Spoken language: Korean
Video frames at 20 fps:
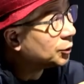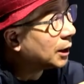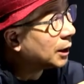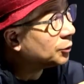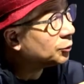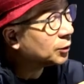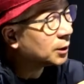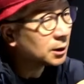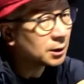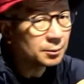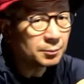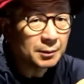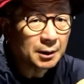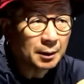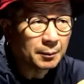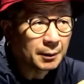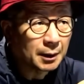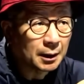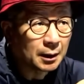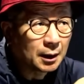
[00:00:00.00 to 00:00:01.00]
해
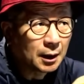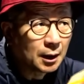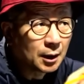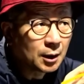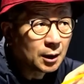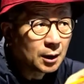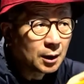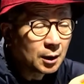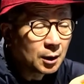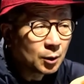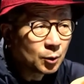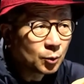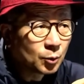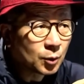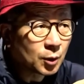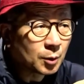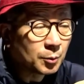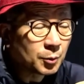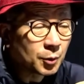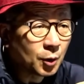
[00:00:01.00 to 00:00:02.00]
주겠습니다만 네.
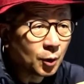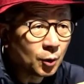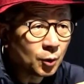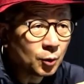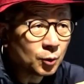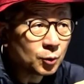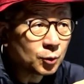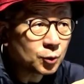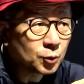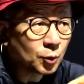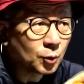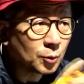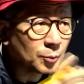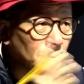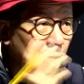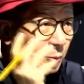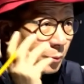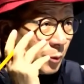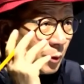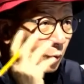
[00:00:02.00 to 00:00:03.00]
그러면 결론을
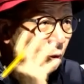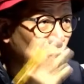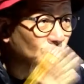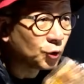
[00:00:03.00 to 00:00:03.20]
조금